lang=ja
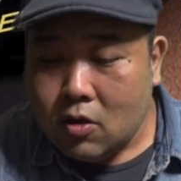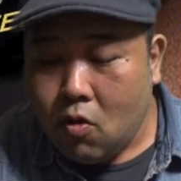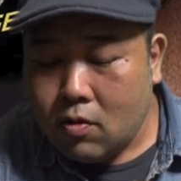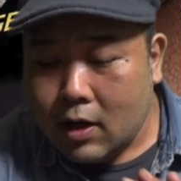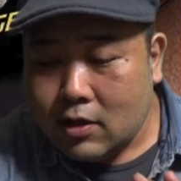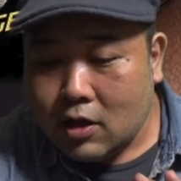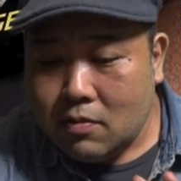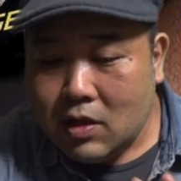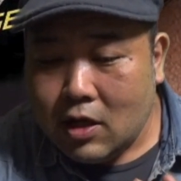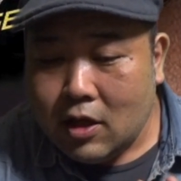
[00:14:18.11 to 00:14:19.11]
こっから先
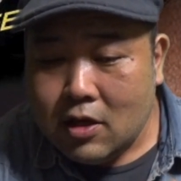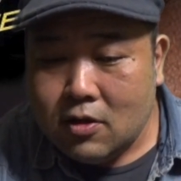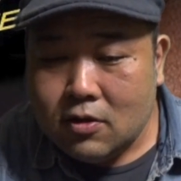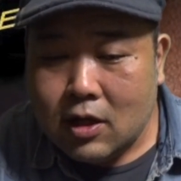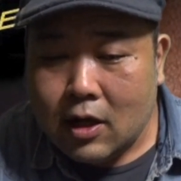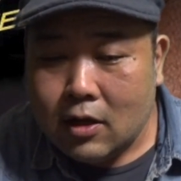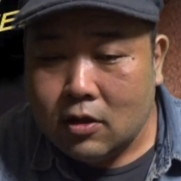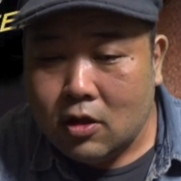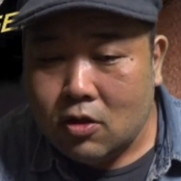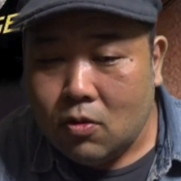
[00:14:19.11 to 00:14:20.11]
見えていくんだなっ
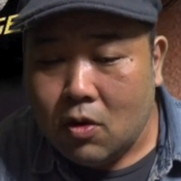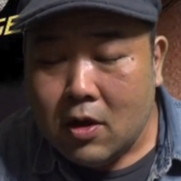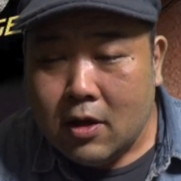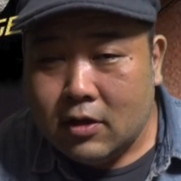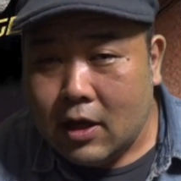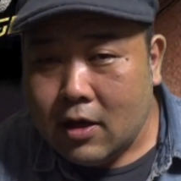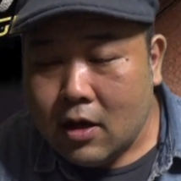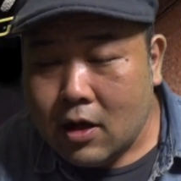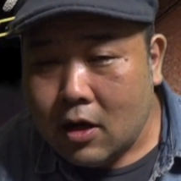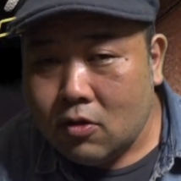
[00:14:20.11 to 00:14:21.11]
ていうのを前
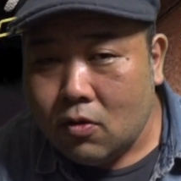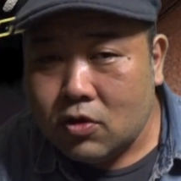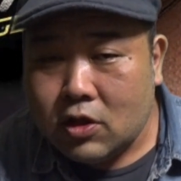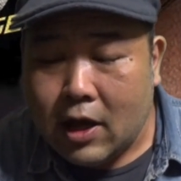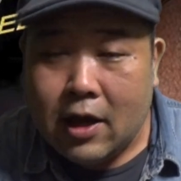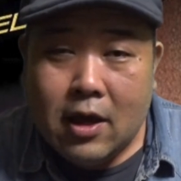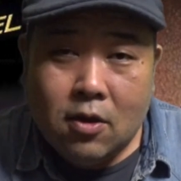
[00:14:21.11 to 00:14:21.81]
半から通して、